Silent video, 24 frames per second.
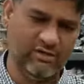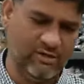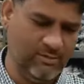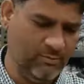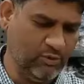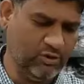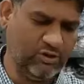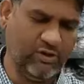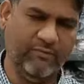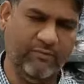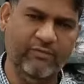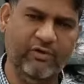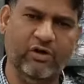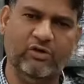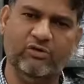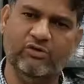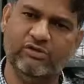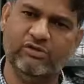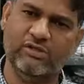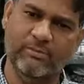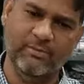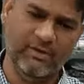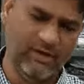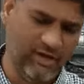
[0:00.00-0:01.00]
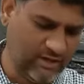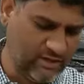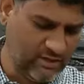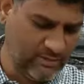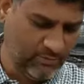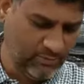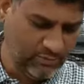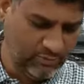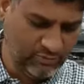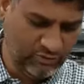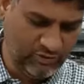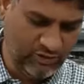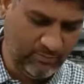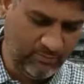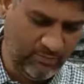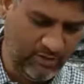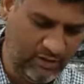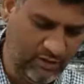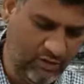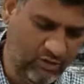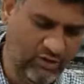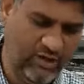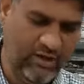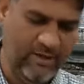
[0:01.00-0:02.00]
మొత్తం వీడియో చూస్తే మీకు అర్థమవుతుంది అనమాట
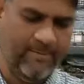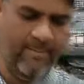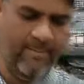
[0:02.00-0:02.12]
ఓకే